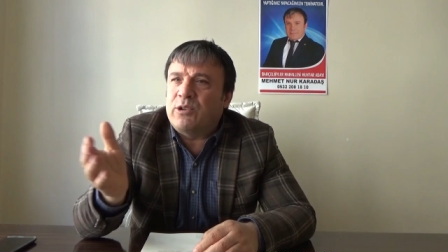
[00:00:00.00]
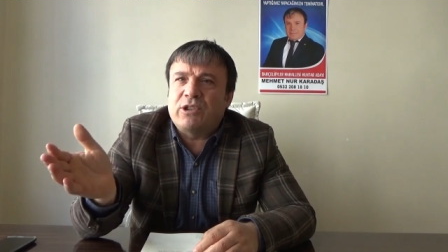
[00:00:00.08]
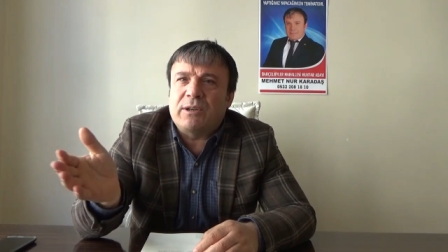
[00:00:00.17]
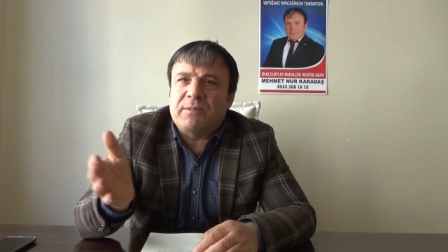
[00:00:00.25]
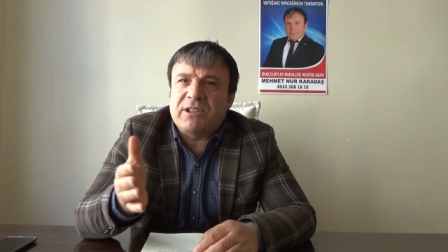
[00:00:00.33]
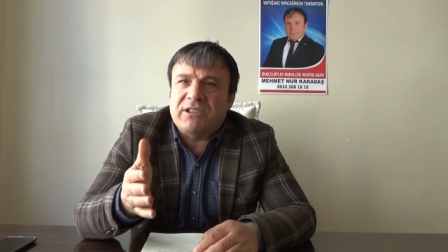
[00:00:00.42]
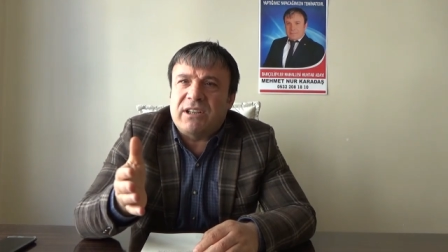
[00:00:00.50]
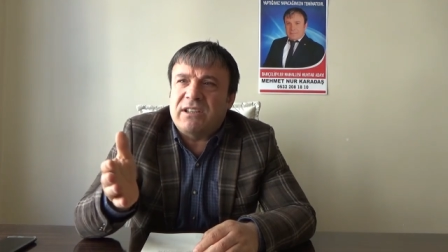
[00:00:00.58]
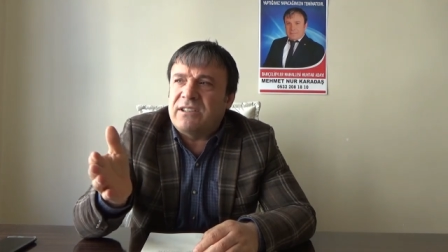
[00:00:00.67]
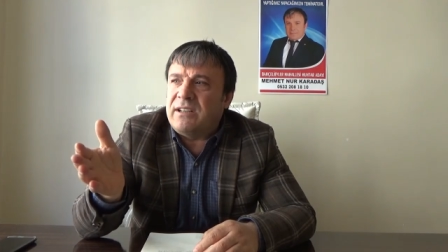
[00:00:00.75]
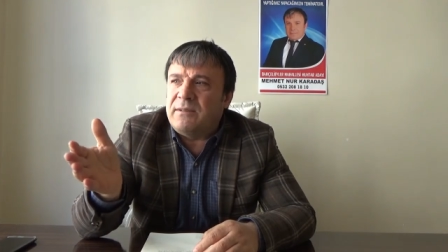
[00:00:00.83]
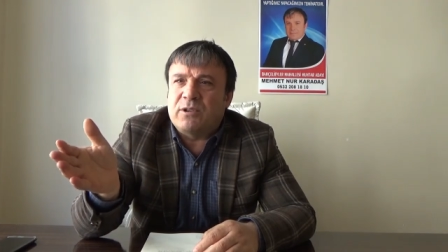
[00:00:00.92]
köşe
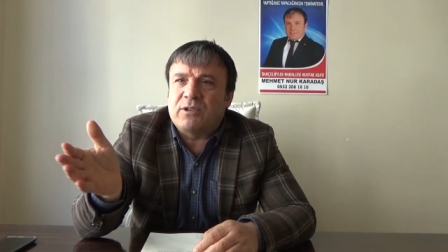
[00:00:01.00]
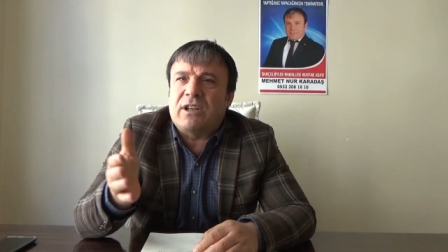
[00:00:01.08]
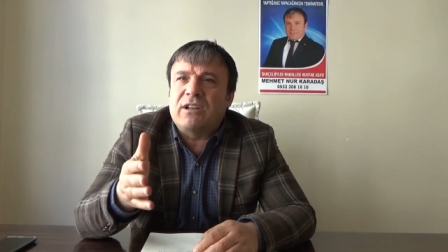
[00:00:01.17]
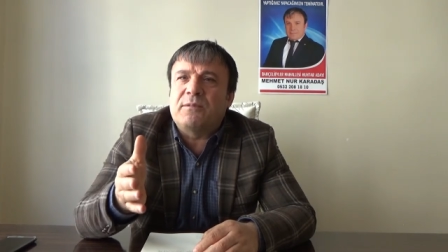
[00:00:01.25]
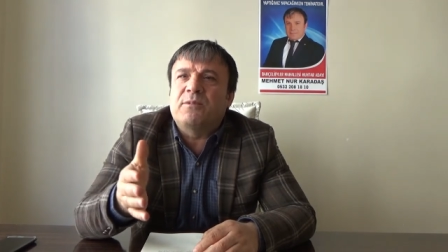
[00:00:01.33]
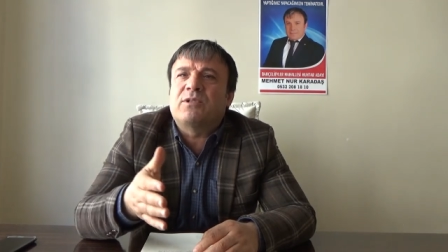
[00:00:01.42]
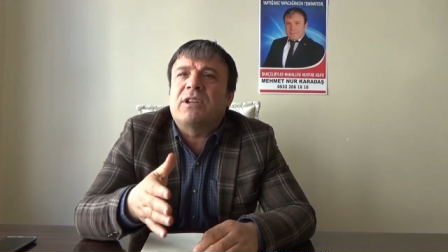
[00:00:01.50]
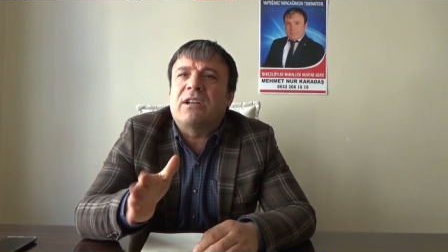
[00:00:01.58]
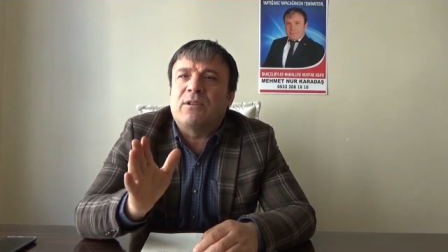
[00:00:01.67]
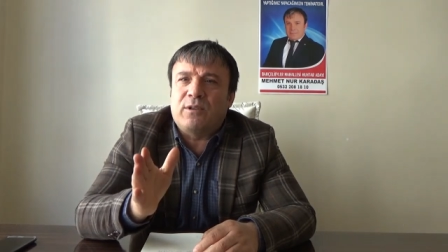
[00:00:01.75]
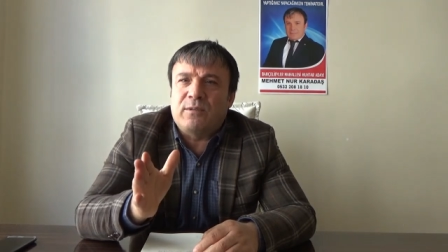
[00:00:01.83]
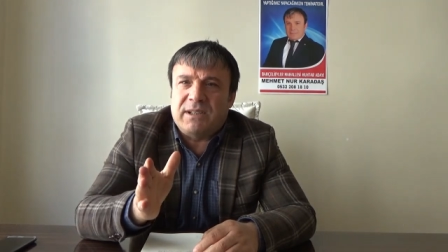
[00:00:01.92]
başlarında muhtarlık
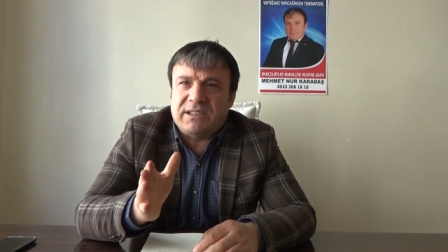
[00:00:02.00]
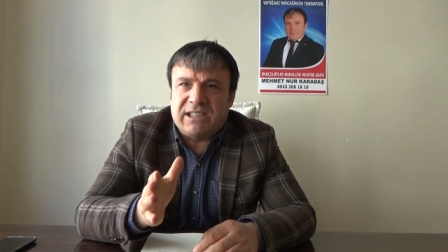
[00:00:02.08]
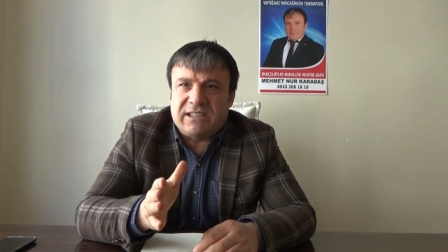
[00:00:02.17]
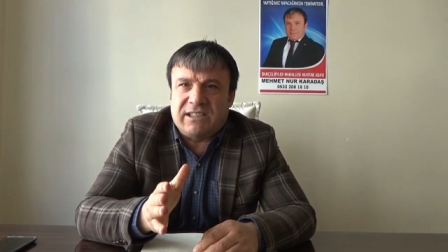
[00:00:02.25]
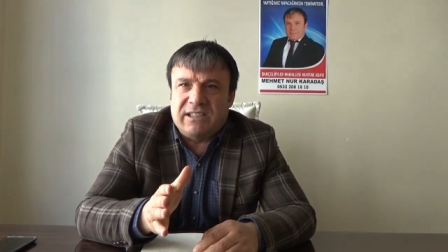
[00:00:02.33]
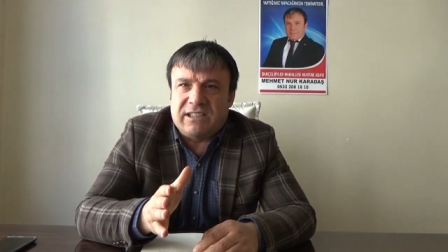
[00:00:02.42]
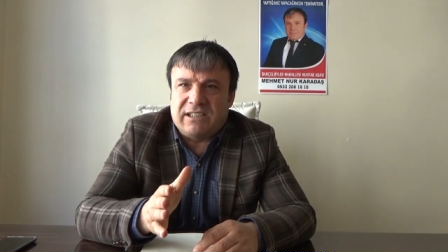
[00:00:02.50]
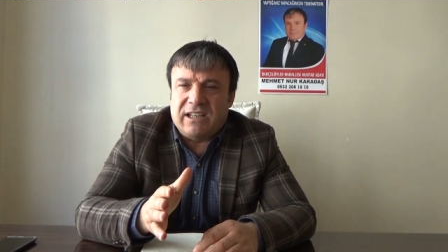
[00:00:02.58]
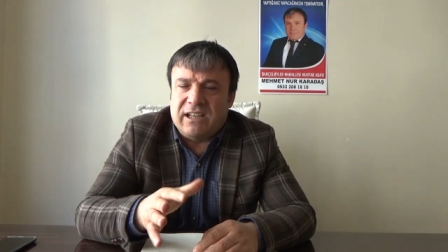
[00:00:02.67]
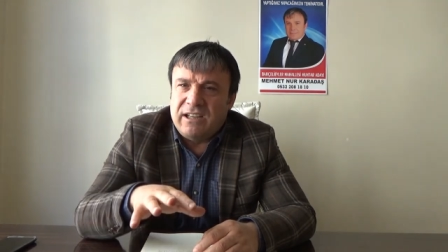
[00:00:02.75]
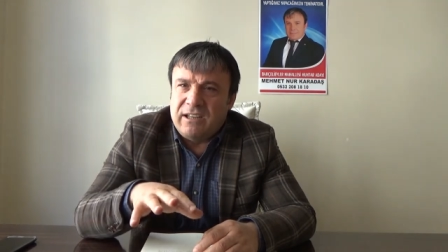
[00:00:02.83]
muhtarlık olmaz kesinlikle.